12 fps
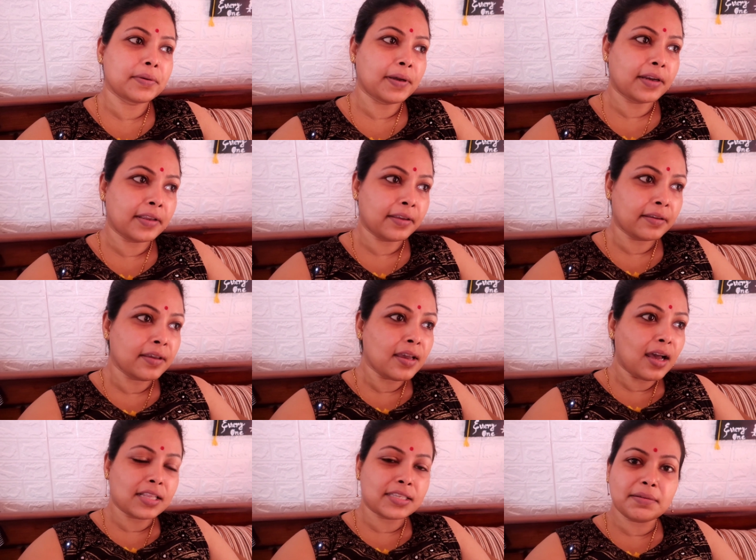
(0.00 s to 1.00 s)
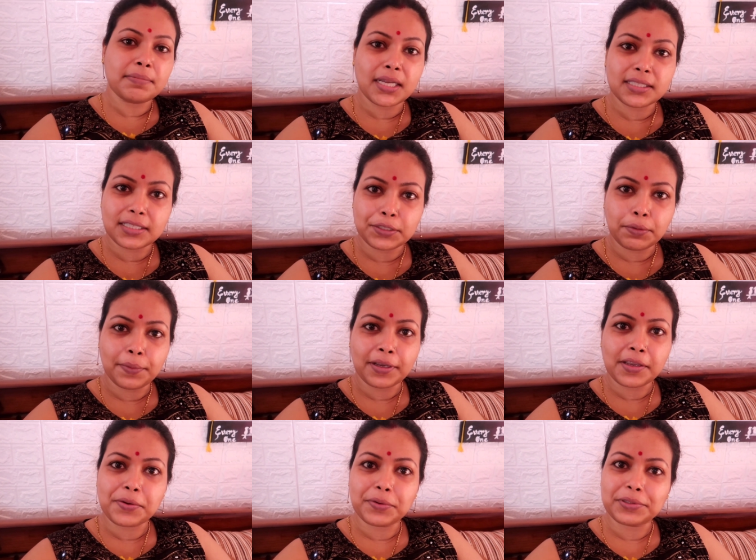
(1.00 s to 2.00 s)
হবে মানে আজকে বাজারটাও
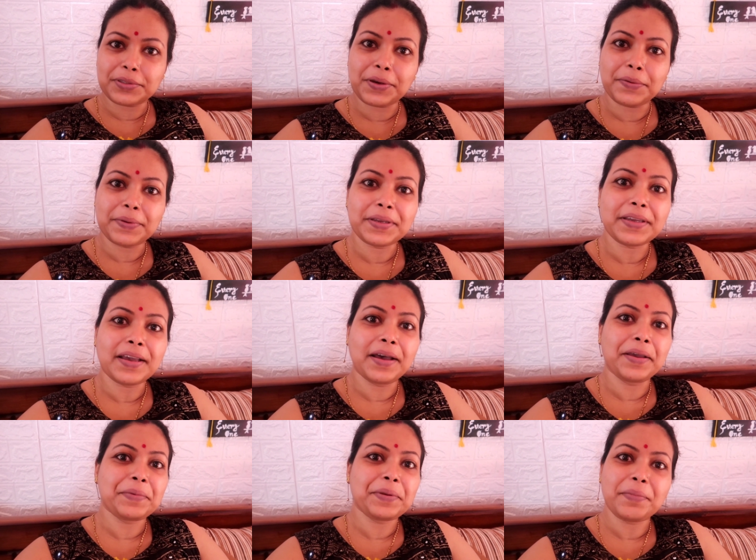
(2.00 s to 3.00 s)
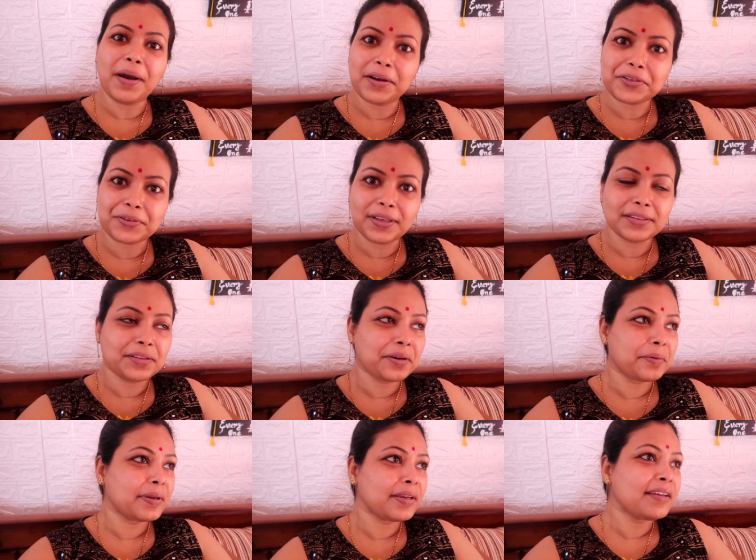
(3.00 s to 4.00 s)
আমাকেই করতে হবে আই মিন মাংস আনতে
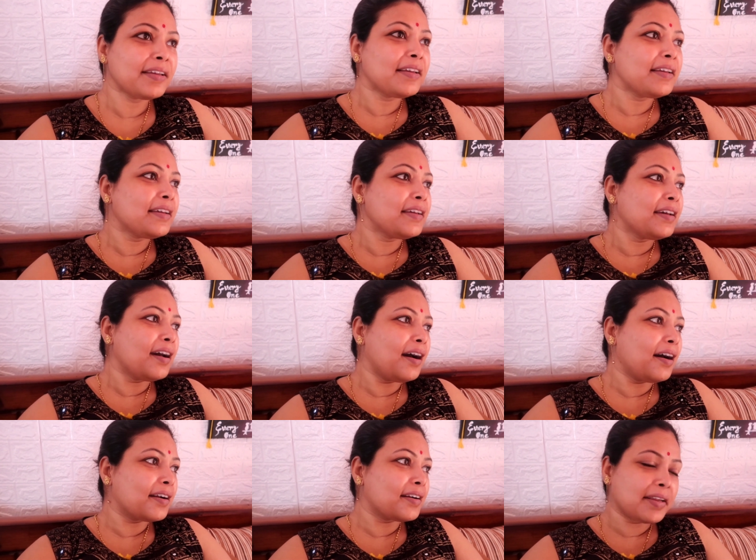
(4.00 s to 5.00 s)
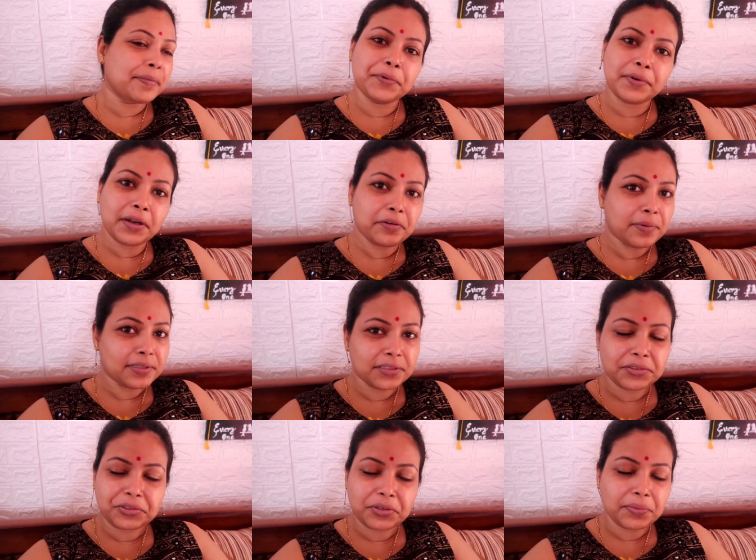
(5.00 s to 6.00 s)
হবে আর এমনি অন্যান্য
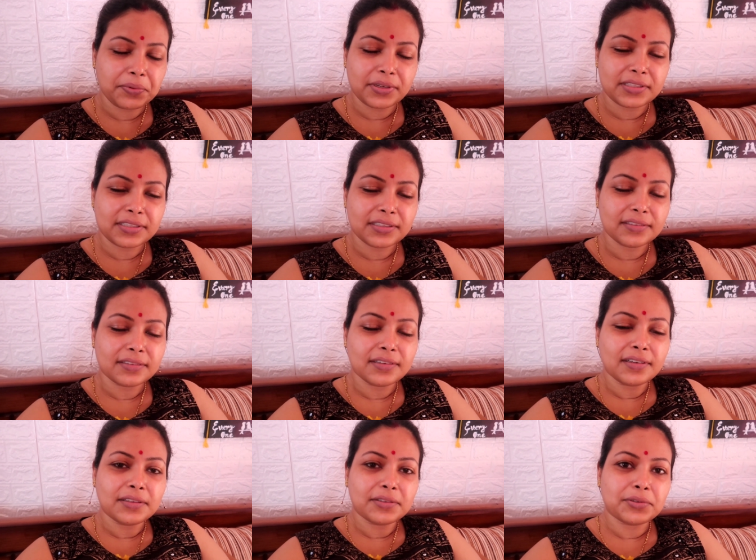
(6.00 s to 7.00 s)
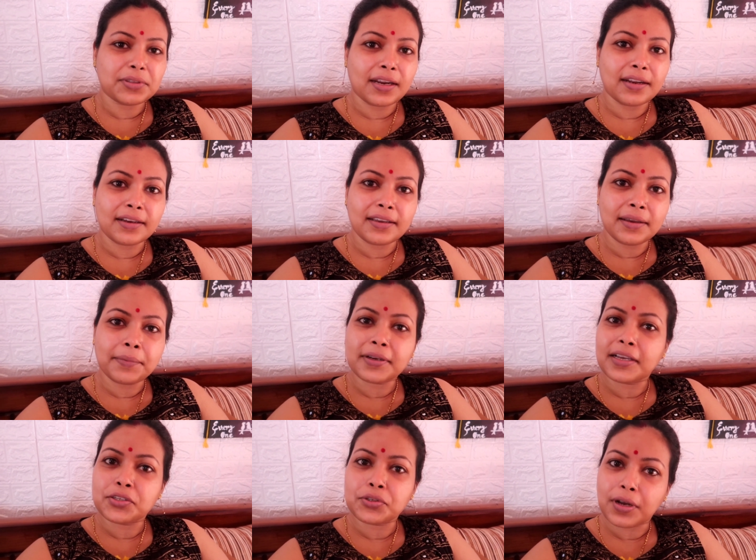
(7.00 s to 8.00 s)
বাজার সব রয়েছে তো তার আগে
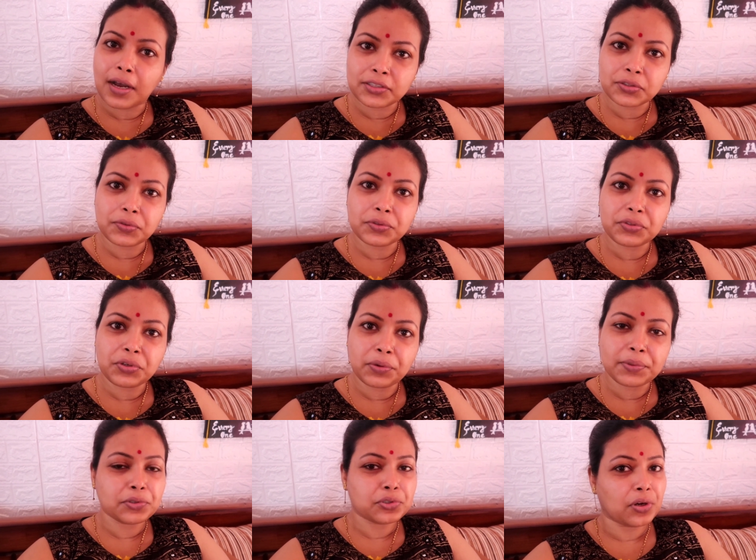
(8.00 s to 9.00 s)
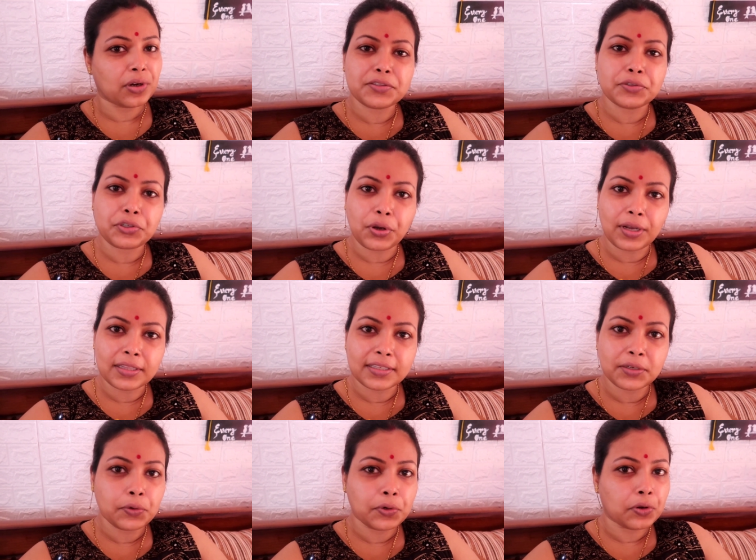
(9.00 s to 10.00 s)
আমাকে কিছু কাজও করতে হবে তো সকাল
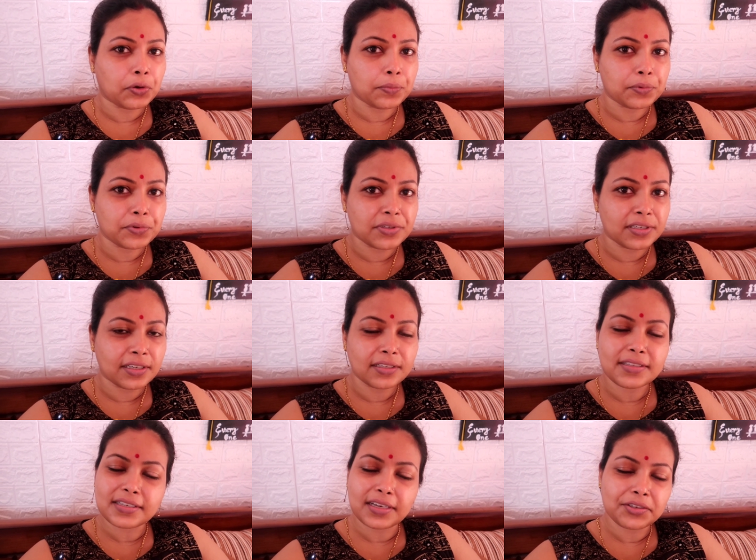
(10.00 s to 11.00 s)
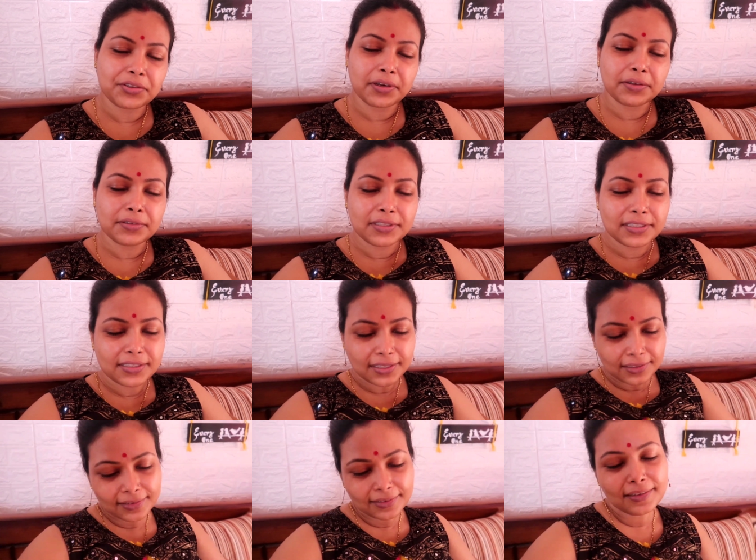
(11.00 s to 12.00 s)
থেকে অন্যরকম রুটিনে স্টার্ট হয়ে গেলো
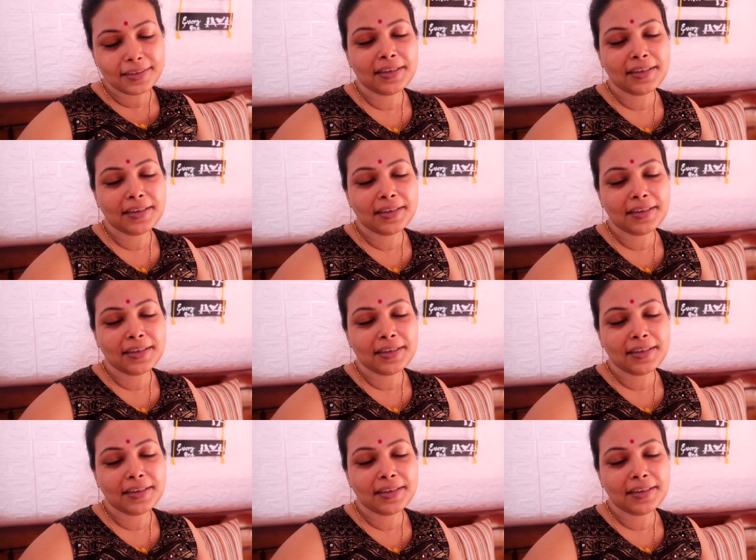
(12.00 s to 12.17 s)
দিনটা